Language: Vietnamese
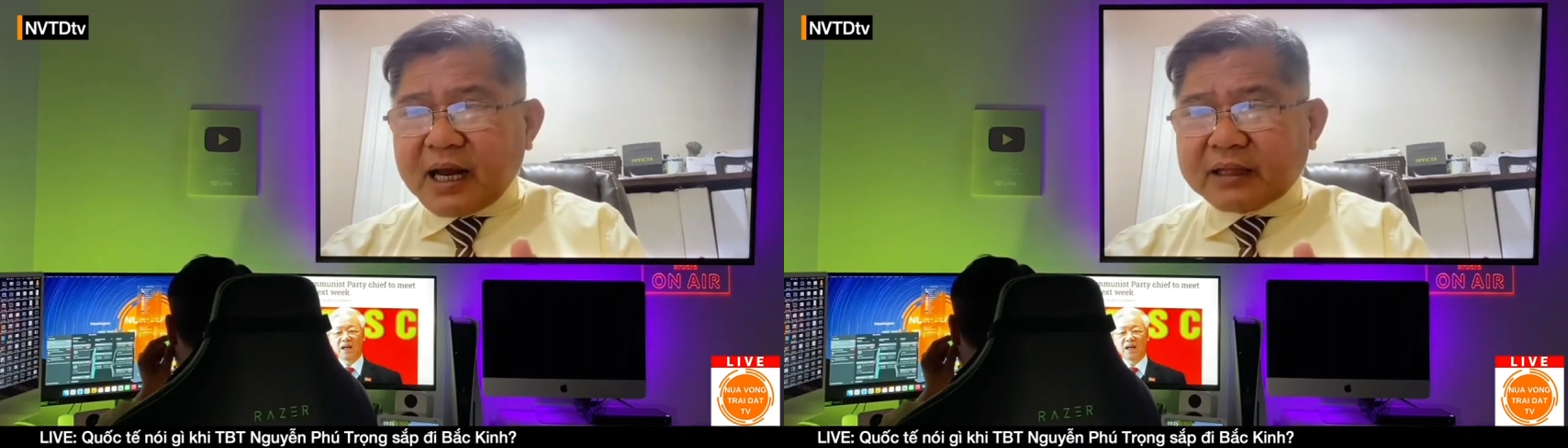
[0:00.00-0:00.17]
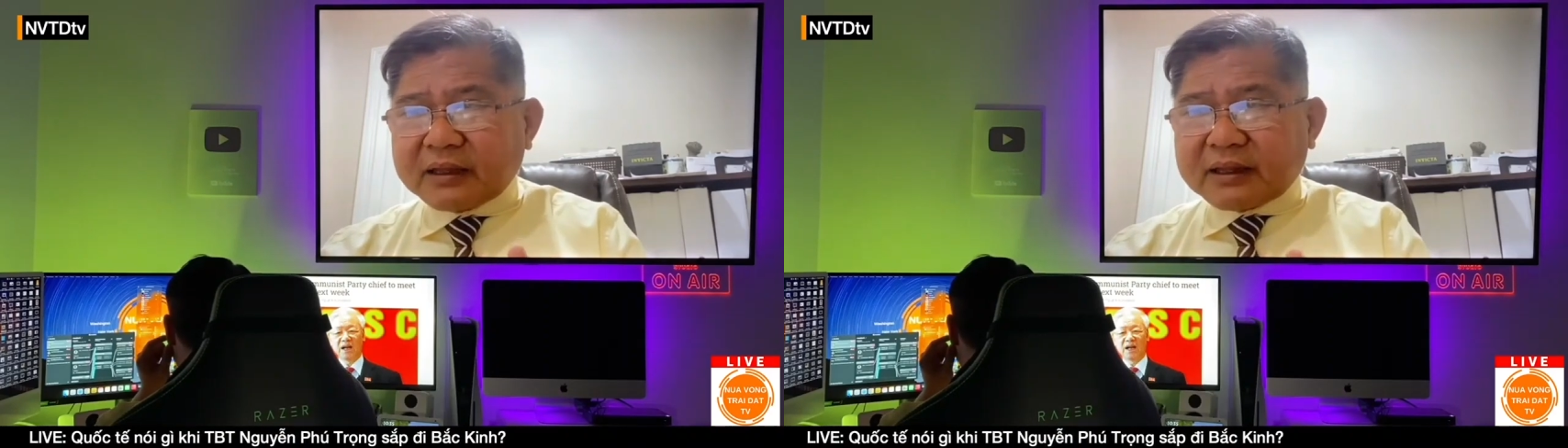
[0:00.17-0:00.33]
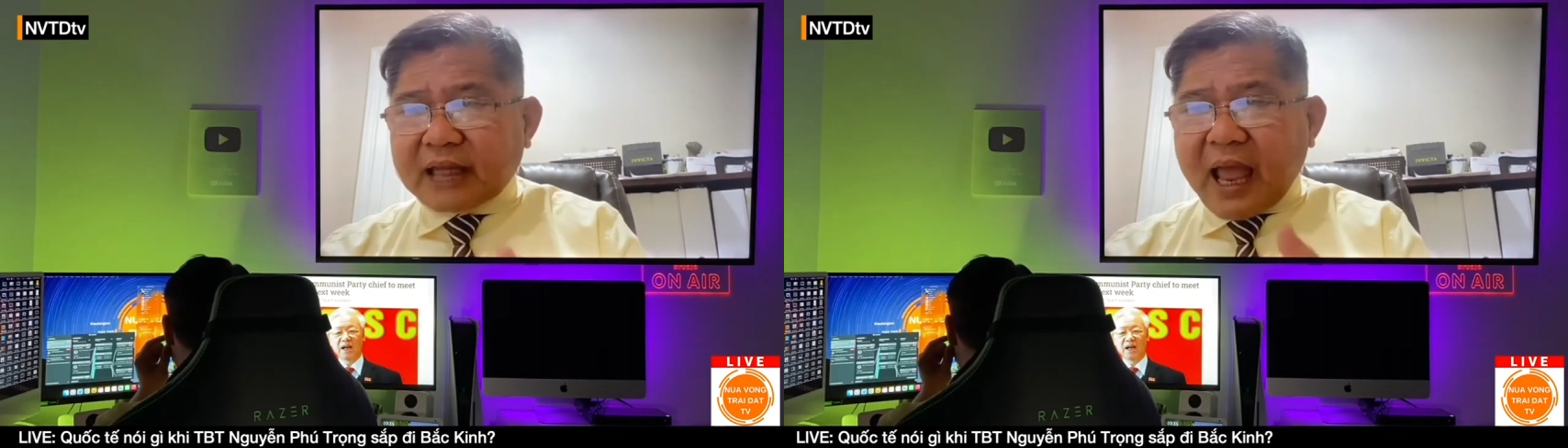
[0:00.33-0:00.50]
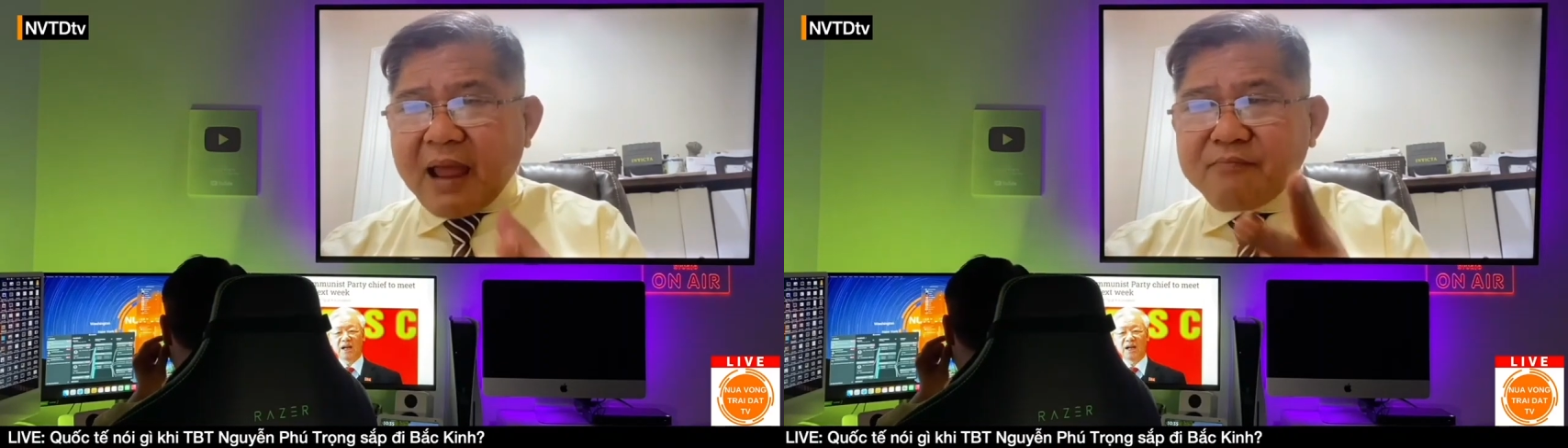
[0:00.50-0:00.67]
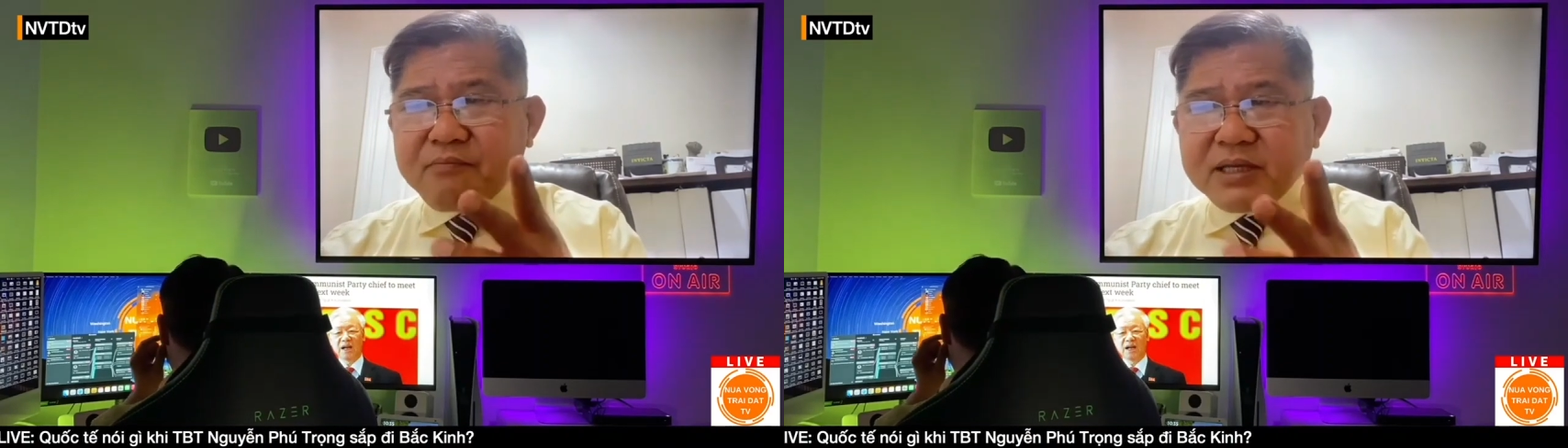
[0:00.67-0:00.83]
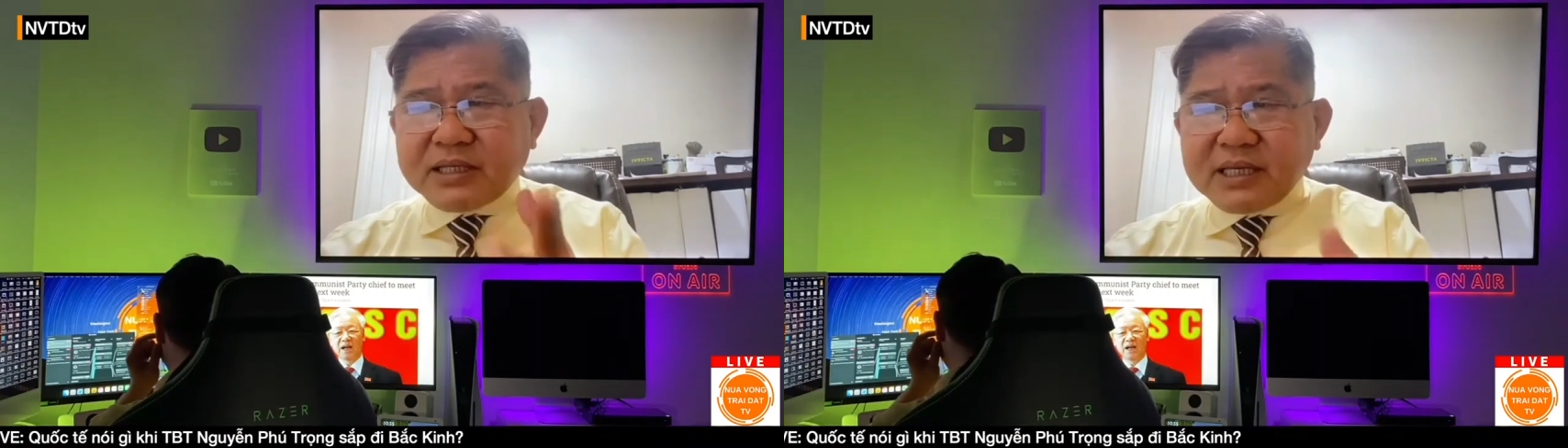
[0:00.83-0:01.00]

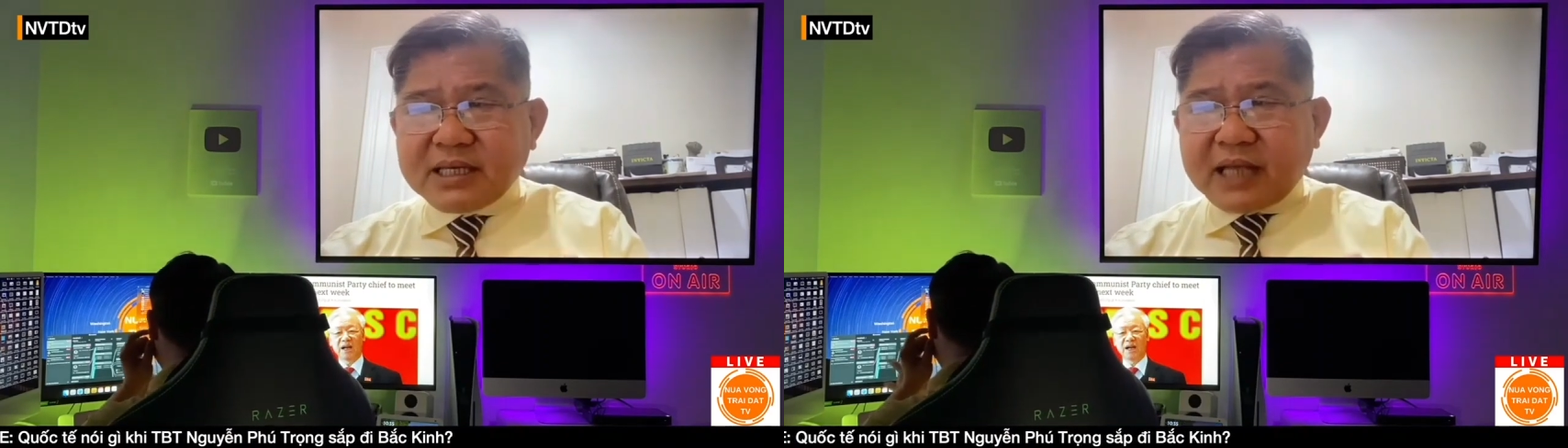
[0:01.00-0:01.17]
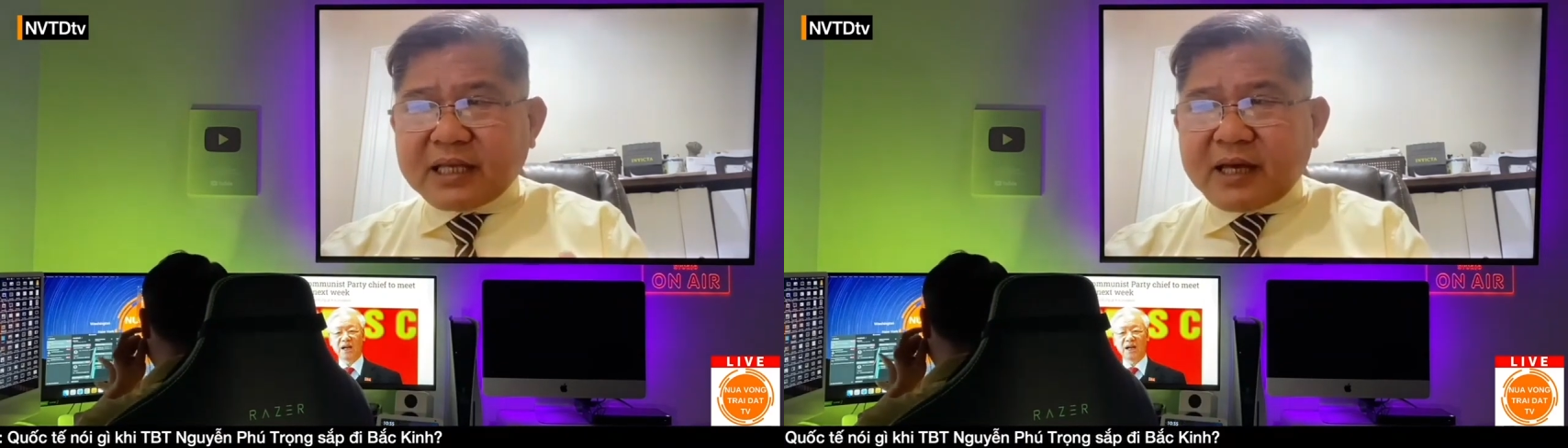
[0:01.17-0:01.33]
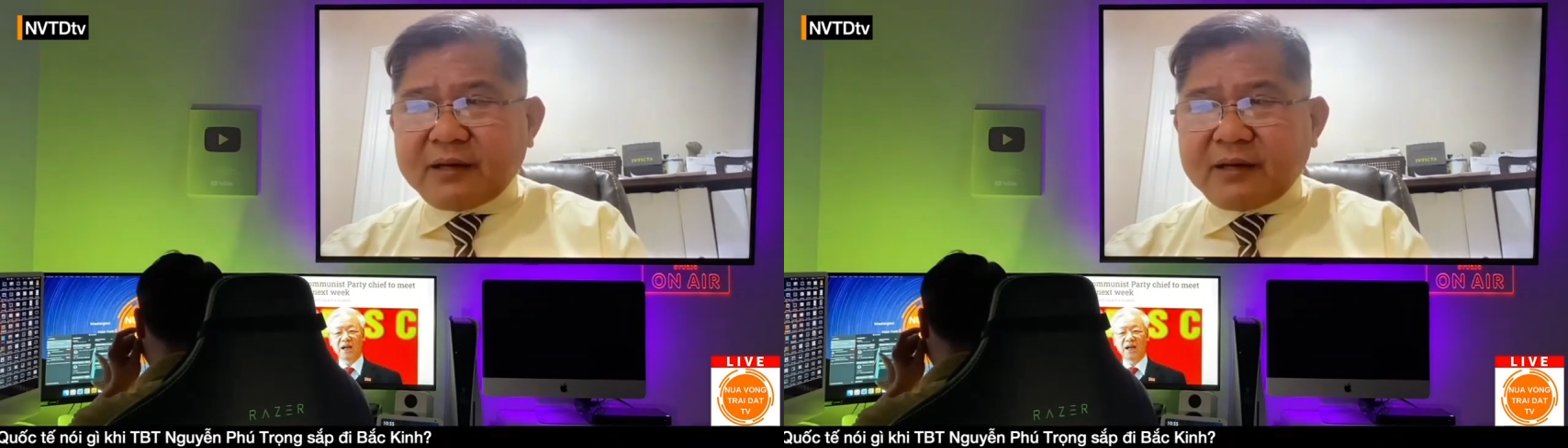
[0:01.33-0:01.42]
89 cá nhân